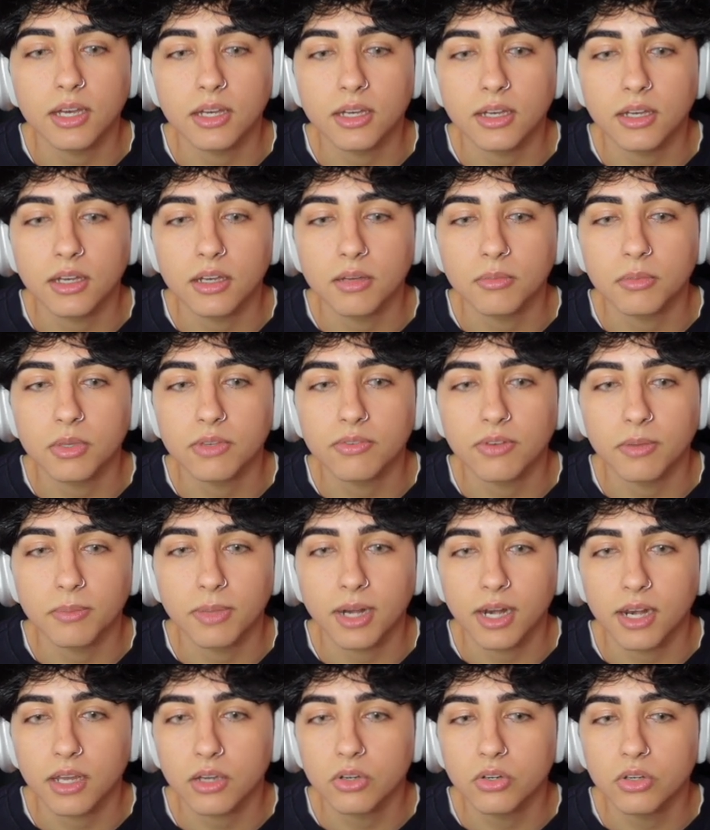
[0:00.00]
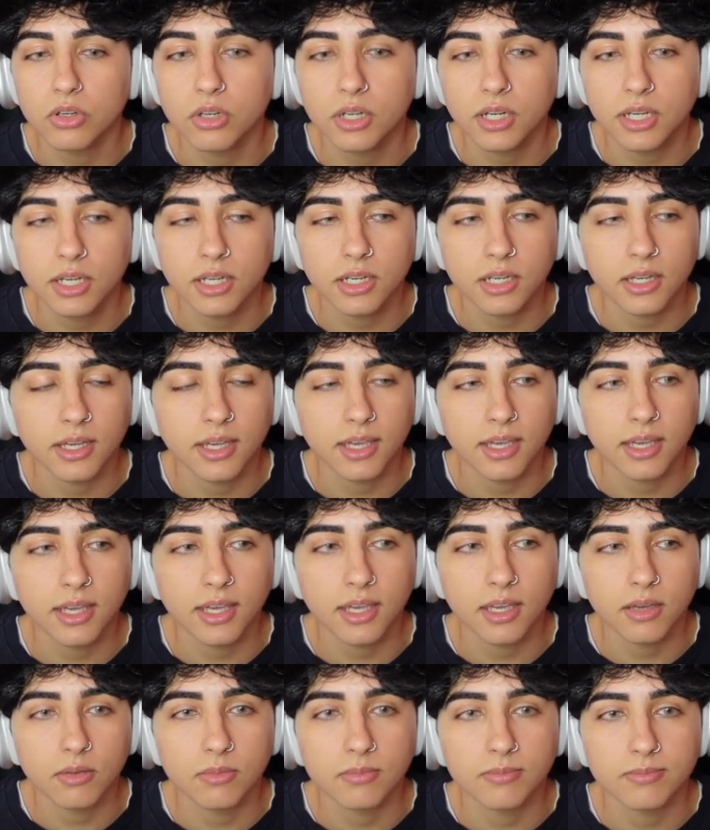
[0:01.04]
ah, mi fa male la gola è
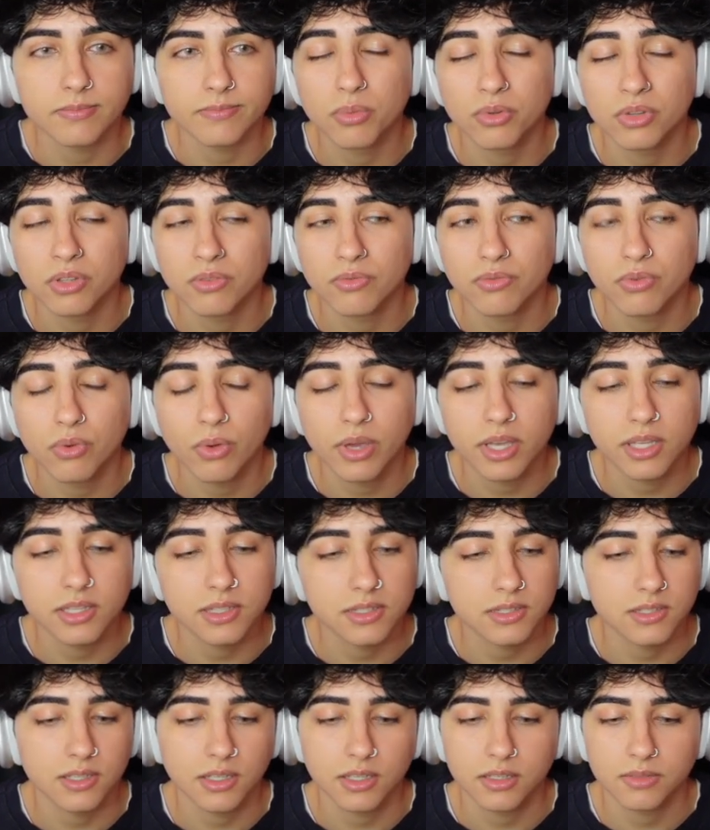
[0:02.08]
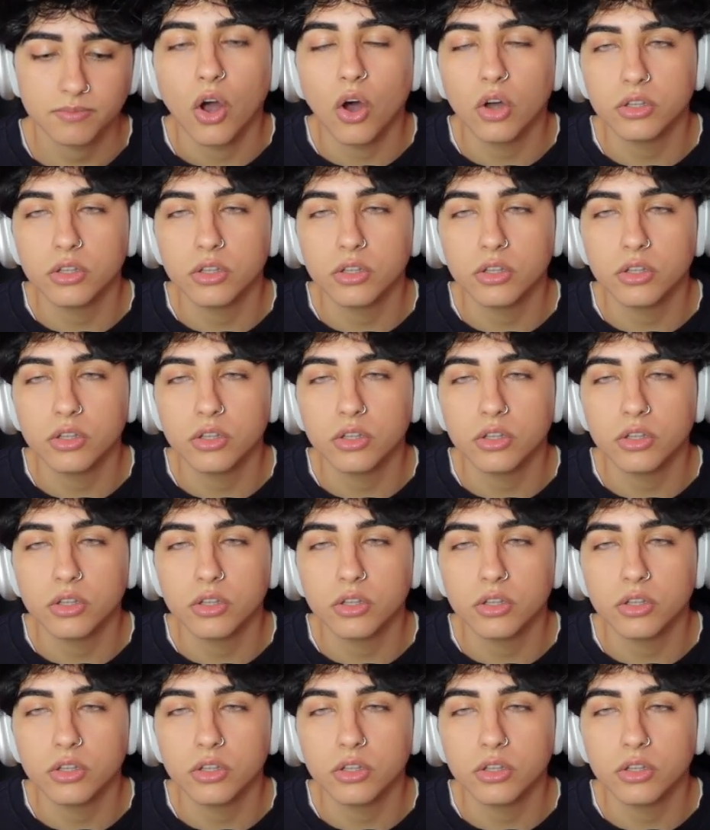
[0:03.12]
un po' di influenza.